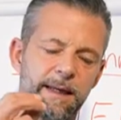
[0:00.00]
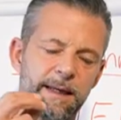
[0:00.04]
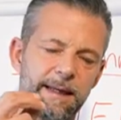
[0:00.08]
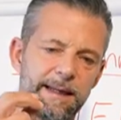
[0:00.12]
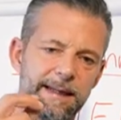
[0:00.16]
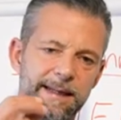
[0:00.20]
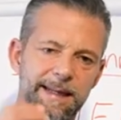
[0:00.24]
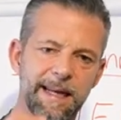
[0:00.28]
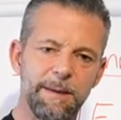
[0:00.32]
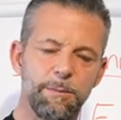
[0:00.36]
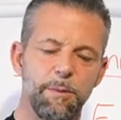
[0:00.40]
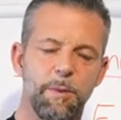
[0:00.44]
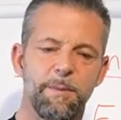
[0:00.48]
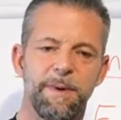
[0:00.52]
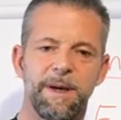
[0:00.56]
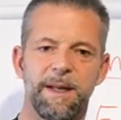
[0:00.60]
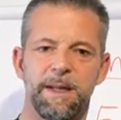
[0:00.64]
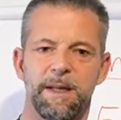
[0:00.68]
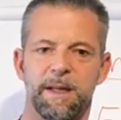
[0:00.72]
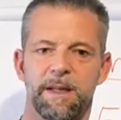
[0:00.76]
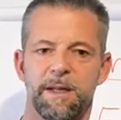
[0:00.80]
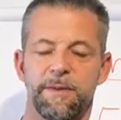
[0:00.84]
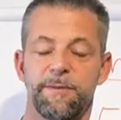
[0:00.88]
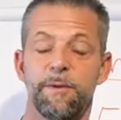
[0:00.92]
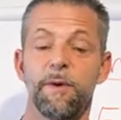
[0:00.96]
In dem
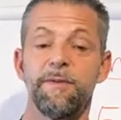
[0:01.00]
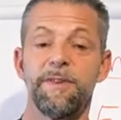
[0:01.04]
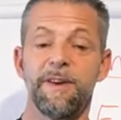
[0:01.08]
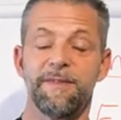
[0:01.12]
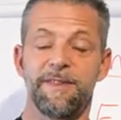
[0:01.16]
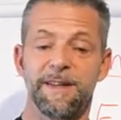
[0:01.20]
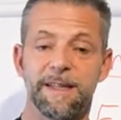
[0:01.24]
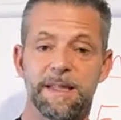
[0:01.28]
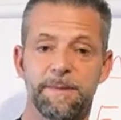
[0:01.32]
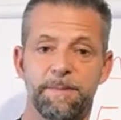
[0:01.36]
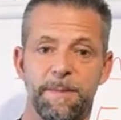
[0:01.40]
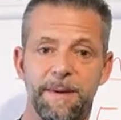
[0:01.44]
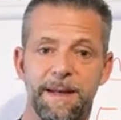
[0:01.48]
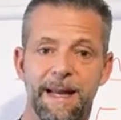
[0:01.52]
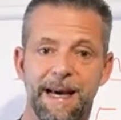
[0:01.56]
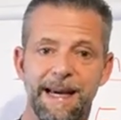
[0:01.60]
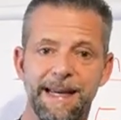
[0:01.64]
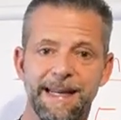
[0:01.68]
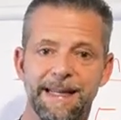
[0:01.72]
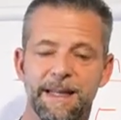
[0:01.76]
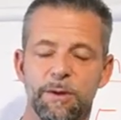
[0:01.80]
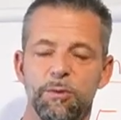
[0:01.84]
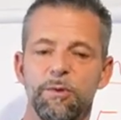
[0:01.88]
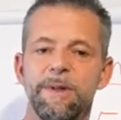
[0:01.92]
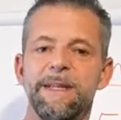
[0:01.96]
Moment, wo wir was
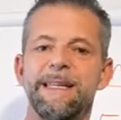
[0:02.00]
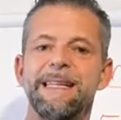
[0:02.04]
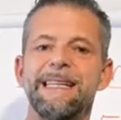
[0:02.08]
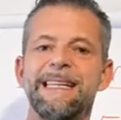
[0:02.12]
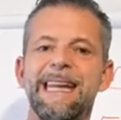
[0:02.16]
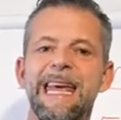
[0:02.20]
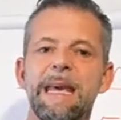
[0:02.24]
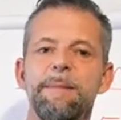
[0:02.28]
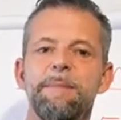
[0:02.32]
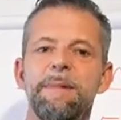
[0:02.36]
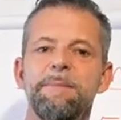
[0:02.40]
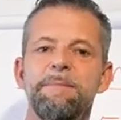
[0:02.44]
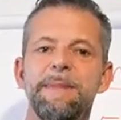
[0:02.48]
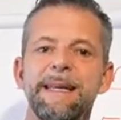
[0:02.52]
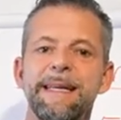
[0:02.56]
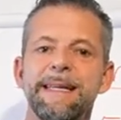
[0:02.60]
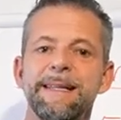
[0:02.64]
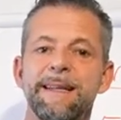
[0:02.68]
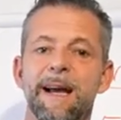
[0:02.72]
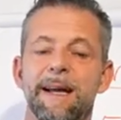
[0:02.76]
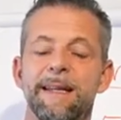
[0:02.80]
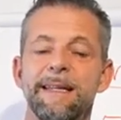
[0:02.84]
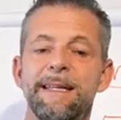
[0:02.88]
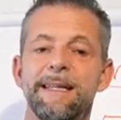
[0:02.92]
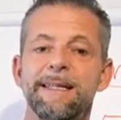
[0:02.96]
beneiden, und ich nehme mich
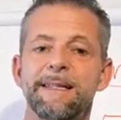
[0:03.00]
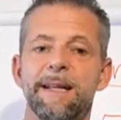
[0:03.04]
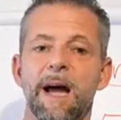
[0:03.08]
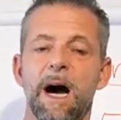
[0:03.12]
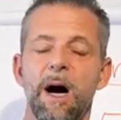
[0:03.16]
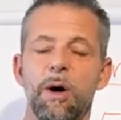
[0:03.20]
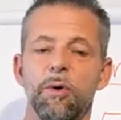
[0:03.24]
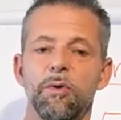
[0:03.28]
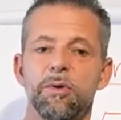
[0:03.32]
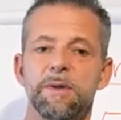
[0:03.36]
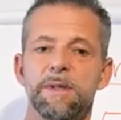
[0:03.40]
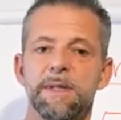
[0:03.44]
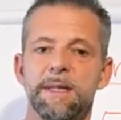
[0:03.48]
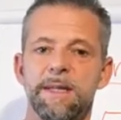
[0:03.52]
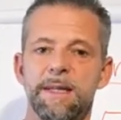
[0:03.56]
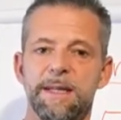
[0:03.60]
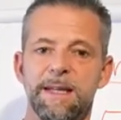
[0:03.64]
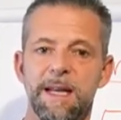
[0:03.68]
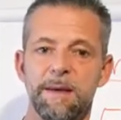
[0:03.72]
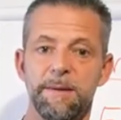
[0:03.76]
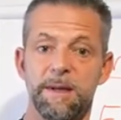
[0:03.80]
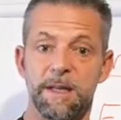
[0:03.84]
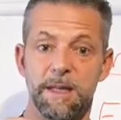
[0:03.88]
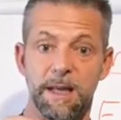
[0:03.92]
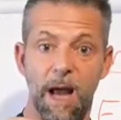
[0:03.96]
da nicht raus, ich
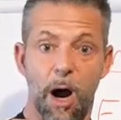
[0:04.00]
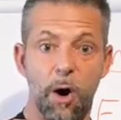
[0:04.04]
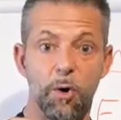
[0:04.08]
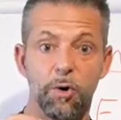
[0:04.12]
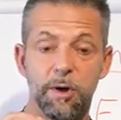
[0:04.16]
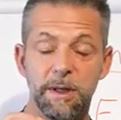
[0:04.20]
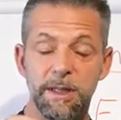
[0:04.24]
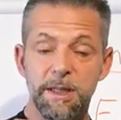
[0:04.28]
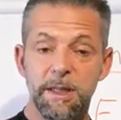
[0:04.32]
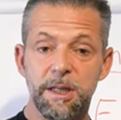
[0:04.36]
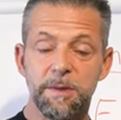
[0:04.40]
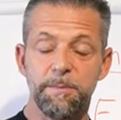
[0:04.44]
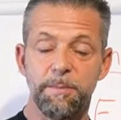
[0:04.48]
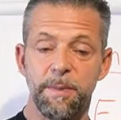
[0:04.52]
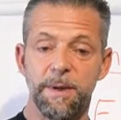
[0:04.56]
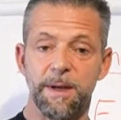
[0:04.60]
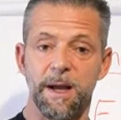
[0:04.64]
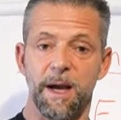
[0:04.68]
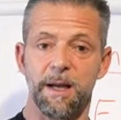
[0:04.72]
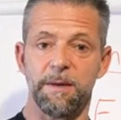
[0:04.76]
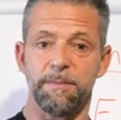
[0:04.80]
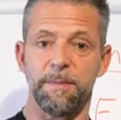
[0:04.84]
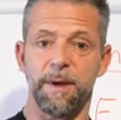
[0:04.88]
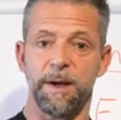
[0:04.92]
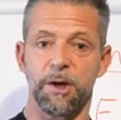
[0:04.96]
nehme, ich, auch ich bin
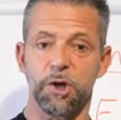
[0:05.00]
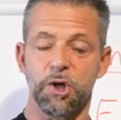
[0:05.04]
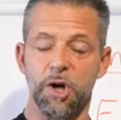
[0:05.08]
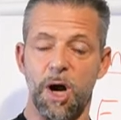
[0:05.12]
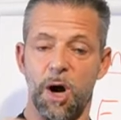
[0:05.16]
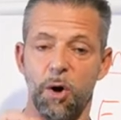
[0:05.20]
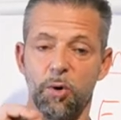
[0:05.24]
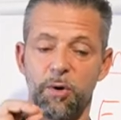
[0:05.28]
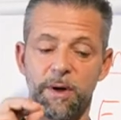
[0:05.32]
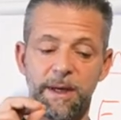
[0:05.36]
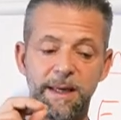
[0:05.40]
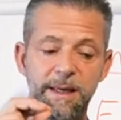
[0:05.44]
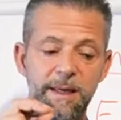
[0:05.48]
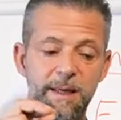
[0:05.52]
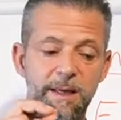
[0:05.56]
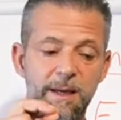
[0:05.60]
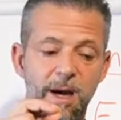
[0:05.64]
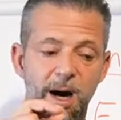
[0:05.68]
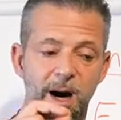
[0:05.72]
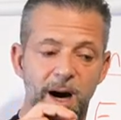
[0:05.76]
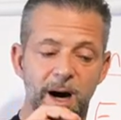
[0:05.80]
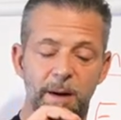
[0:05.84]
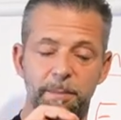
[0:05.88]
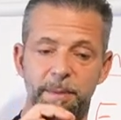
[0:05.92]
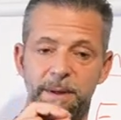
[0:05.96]
ein Mensch, auch
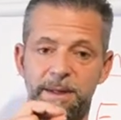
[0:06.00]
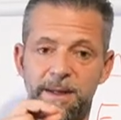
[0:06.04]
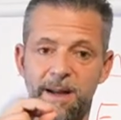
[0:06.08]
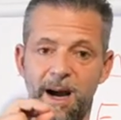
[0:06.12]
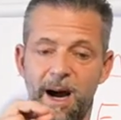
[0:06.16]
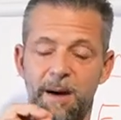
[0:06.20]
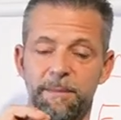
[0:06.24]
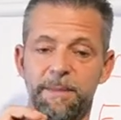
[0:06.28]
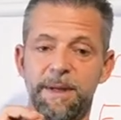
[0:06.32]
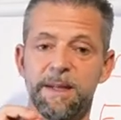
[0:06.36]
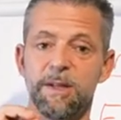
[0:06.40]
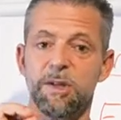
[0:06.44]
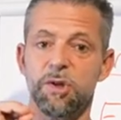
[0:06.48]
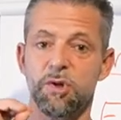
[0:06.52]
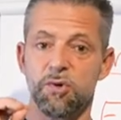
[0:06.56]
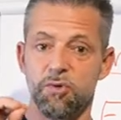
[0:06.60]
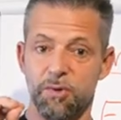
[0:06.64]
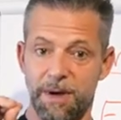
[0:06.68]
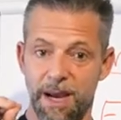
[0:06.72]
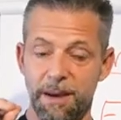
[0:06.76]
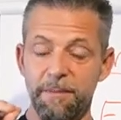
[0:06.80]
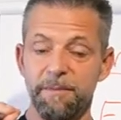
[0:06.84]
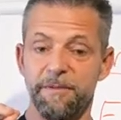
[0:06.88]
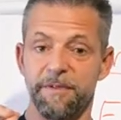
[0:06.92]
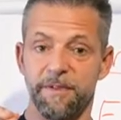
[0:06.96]
ich habe damit zu
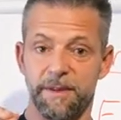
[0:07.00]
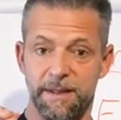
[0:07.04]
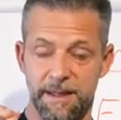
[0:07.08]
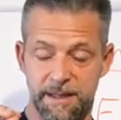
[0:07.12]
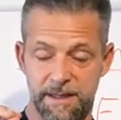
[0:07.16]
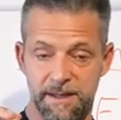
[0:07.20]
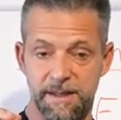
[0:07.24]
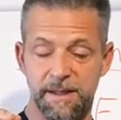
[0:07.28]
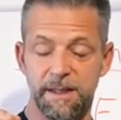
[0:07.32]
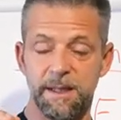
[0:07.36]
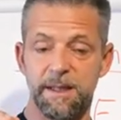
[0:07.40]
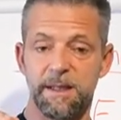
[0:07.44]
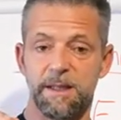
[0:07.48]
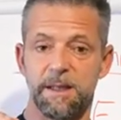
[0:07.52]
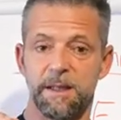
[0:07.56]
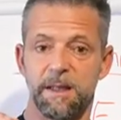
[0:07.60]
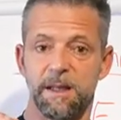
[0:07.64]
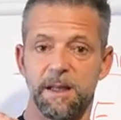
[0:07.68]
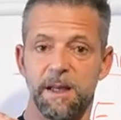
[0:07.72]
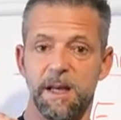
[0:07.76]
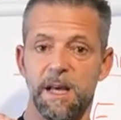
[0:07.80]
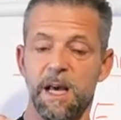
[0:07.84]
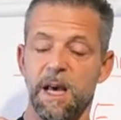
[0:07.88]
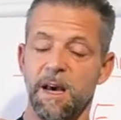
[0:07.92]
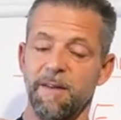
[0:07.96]
kämpfen, das ist
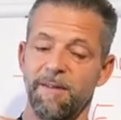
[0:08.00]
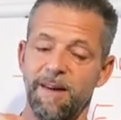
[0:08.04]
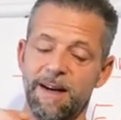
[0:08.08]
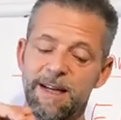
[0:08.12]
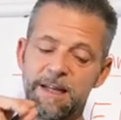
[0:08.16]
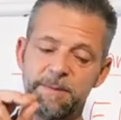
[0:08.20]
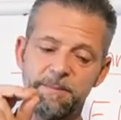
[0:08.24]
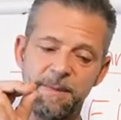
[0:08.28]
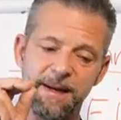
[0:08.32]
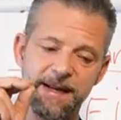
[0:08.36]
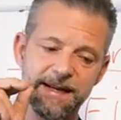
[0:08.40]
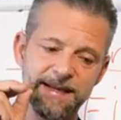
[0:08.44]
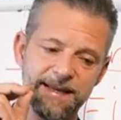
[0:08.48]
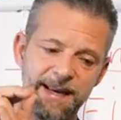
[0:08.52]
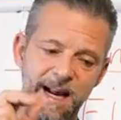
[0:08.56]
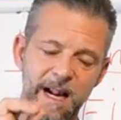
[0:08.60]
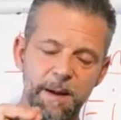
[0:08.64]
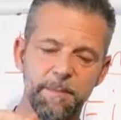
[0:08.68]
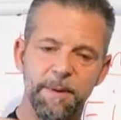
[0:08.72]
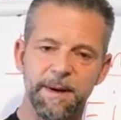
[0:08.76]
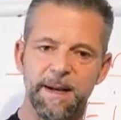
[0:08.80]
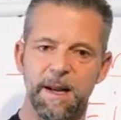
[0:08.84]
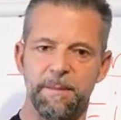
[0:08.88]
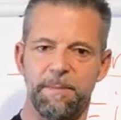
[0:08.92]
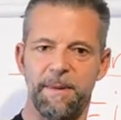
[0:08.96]
richtig, weil ich mich
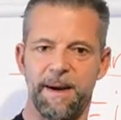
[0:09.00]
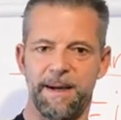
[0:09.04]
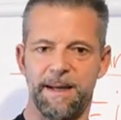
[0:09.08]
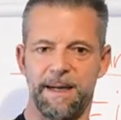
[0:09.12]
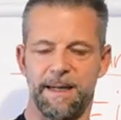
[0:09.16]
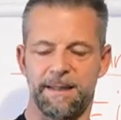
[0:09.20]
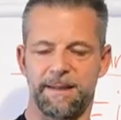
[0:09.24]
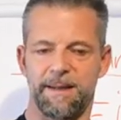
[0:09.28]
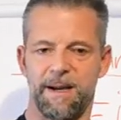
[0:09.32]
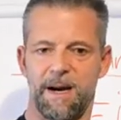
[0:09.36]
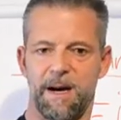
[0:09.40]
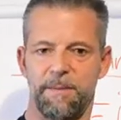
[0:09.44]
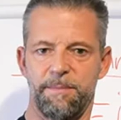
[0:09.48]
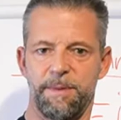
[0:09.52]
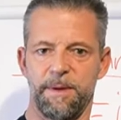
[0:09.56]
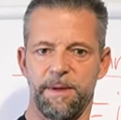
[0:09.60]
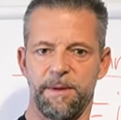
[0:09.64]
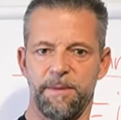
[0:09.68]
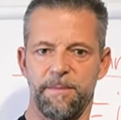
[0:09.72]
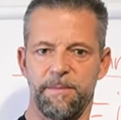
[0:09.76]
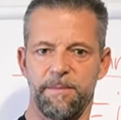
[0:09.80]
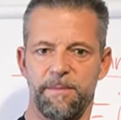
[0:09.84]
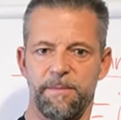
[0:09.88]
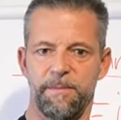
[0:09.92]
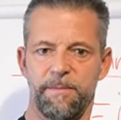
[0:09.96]
selber dabei ertappe.
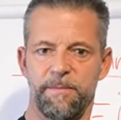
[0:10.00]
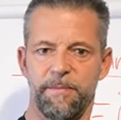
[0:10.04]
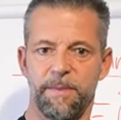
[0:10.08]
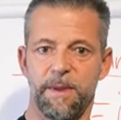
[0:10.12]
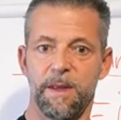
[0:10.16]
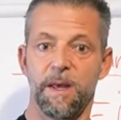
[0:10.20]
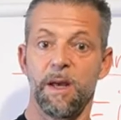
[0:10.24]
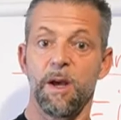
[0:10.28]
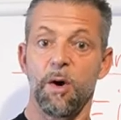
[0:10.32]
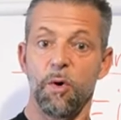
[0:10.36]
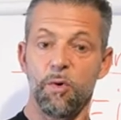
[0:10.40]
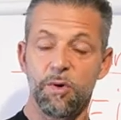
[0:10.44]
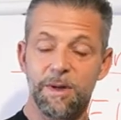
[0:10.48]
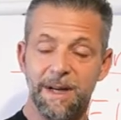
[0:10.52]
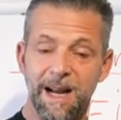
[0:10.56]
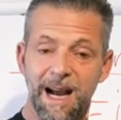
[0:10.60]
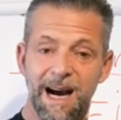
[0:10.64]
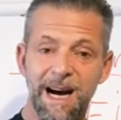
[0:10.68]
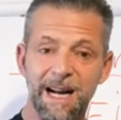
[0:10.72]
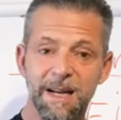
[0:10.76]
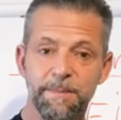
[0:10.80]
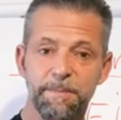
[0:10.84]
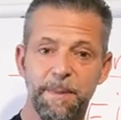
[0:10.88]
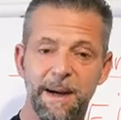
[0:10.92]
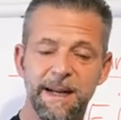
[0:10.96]
Und
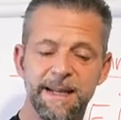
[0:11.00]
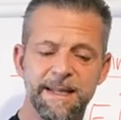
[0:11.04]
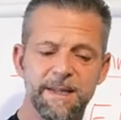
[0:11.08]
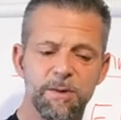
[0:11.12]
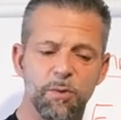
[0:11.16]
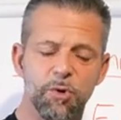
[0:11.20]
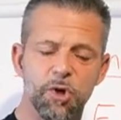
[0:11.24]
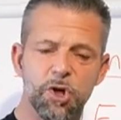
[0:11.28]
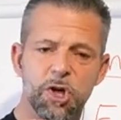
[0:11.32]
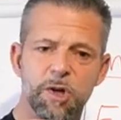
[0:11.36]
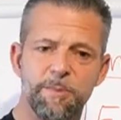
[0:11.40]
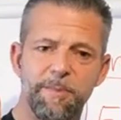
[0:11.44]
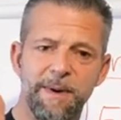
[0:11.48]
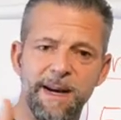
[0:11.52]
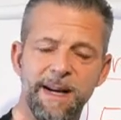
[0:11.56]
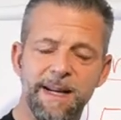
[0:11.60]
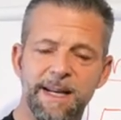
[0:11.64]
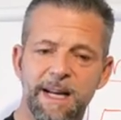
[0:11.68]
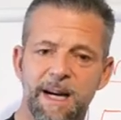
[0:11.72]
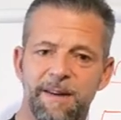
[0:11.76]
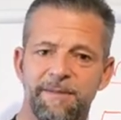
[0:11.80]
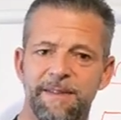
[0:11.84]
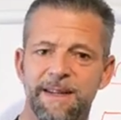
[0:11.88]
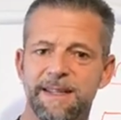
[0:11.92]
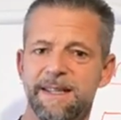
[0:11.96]
gerade bei Social
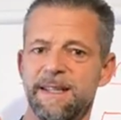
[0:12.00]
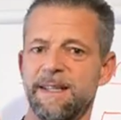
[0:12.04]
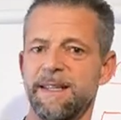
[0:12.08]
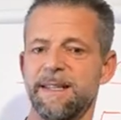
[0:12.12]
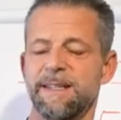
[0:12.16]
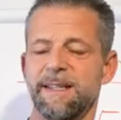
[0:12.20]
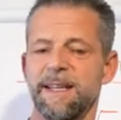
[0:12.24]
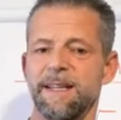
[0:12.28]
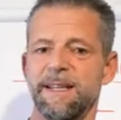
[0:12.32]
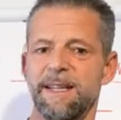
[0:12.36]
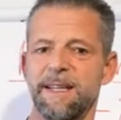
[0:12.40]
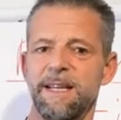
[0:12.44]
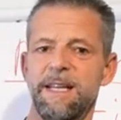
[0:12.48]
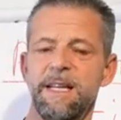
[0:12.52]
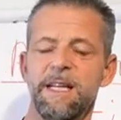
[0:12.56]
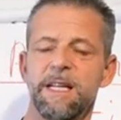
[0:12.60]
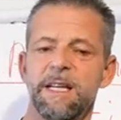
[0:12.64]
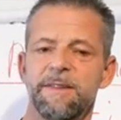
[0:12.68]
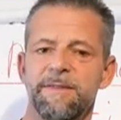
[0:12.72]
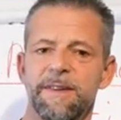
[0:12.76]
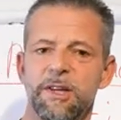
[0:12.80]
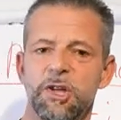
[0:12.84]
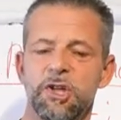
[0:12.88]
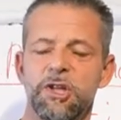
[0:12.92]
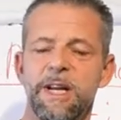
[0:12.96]
Media, was ist denn
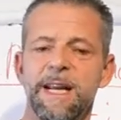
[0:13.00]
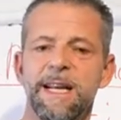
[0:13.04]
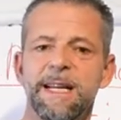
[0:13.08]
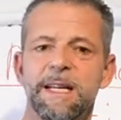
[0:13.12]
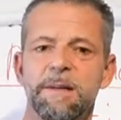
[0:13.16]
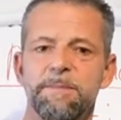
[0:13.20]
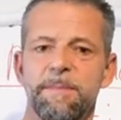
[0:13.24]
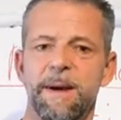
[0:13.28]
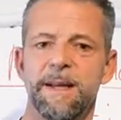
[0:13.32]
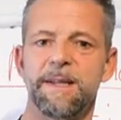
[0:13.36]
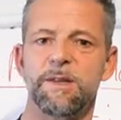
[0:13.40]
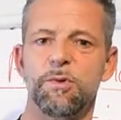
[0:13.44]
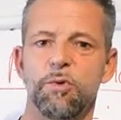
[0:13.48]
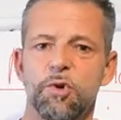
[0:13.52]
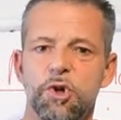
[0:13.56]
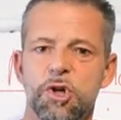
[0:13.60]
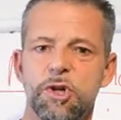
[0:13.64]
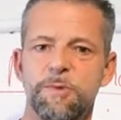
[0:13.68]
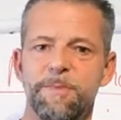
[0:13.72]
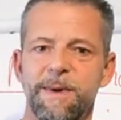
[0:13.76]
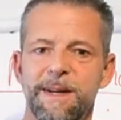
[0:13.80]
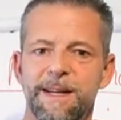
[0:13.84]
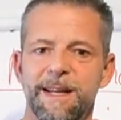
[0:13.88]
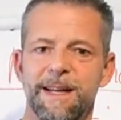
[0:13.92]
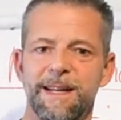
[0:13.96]
dahinter, was steckt denn bei Social
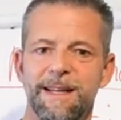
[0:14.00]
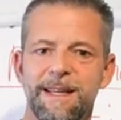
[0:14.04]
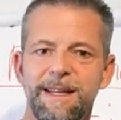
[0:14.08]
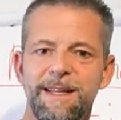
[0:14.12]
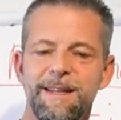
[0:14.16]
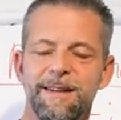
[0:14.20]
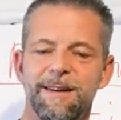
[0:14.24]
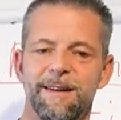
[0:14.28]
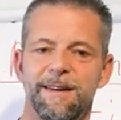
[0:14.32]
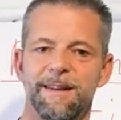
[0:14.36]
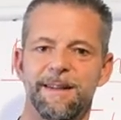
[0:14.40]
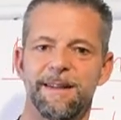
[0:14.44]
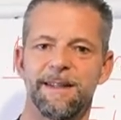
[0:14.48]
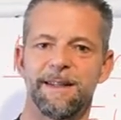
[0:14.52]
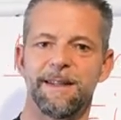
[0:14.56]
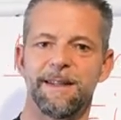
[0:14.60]
Media dahinter?